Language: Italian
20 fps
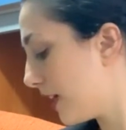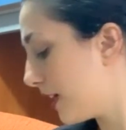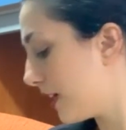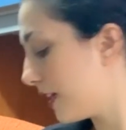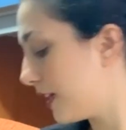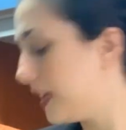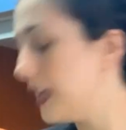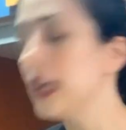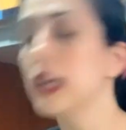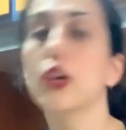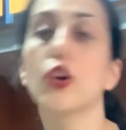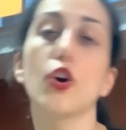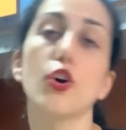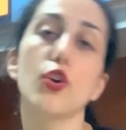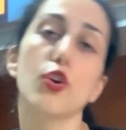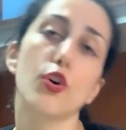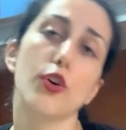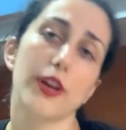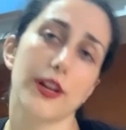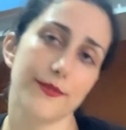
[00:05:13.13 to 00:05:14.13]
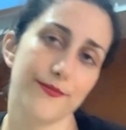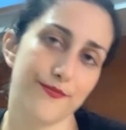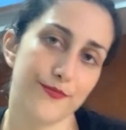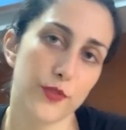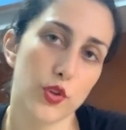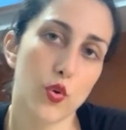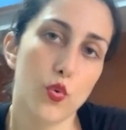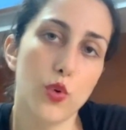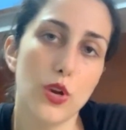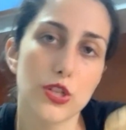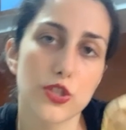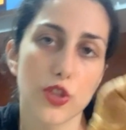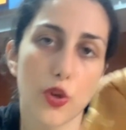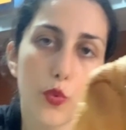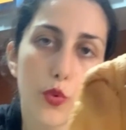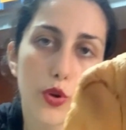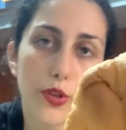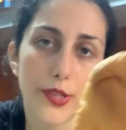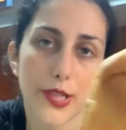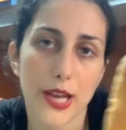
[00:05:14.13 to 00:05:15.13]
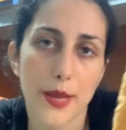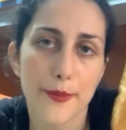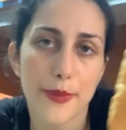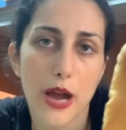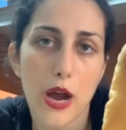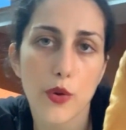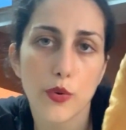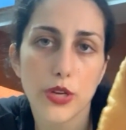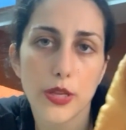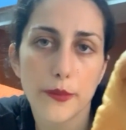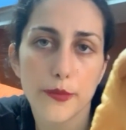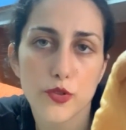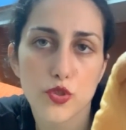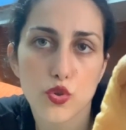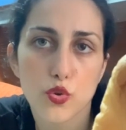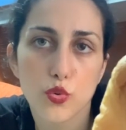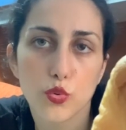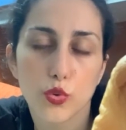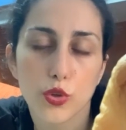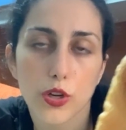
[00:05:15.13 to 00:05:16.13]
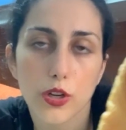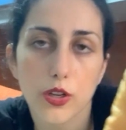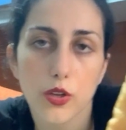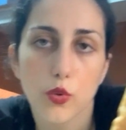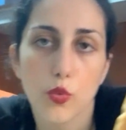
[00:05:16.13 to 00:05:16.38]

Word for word: il colore questo è quello della Bauli, scuro,